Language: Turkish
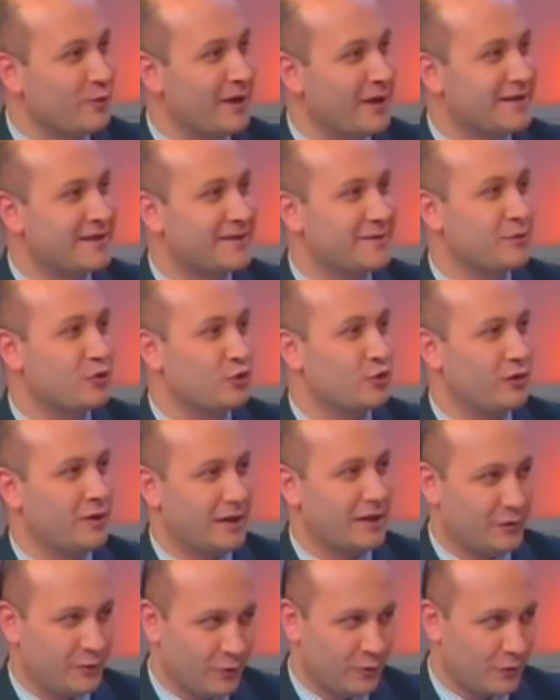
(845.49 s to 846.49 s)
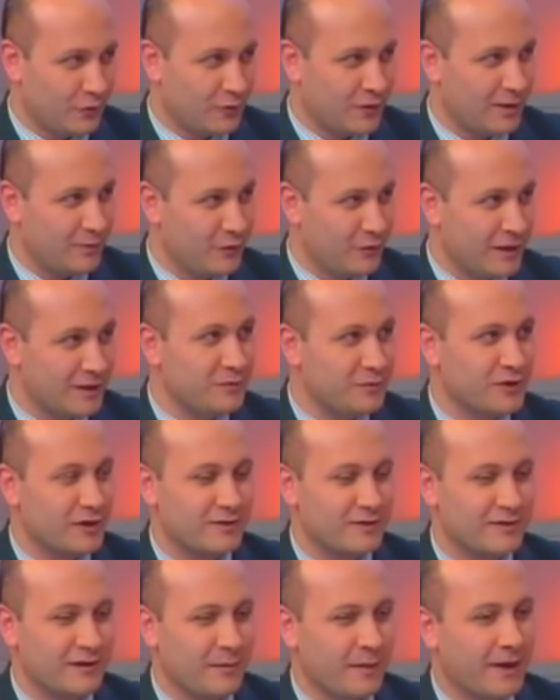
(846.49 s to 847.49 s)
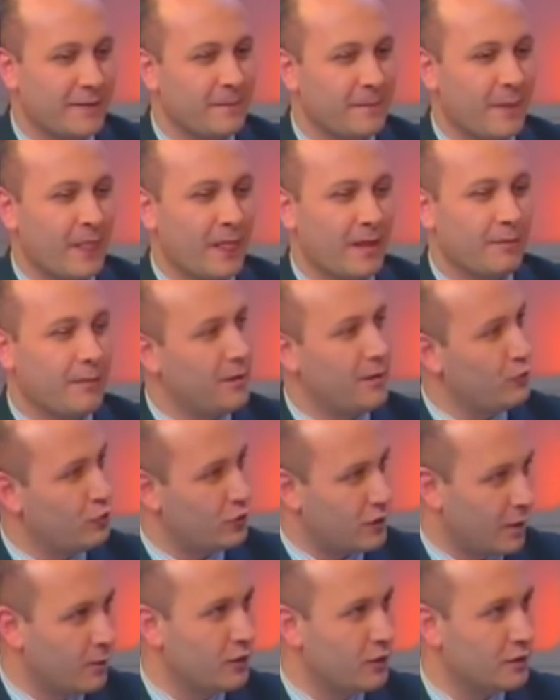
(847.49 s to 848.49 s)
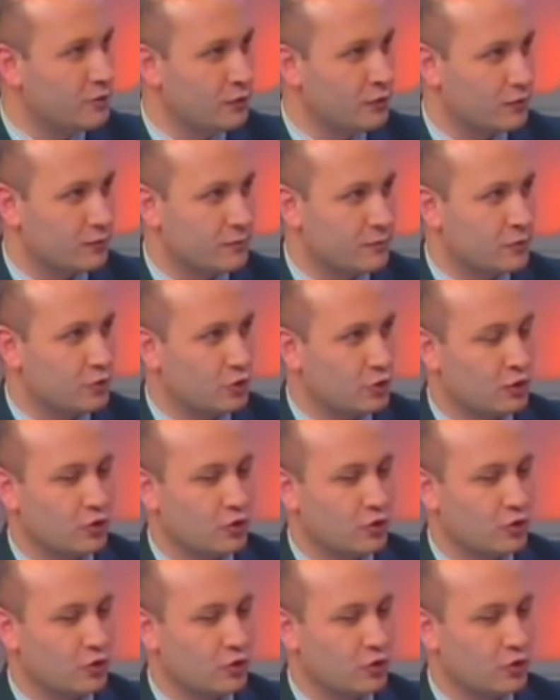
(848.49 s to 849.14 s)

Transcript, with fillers: Bunu belki birçok arkeolog kabul etmeyecektir ama ben bunu kabul ediyorum.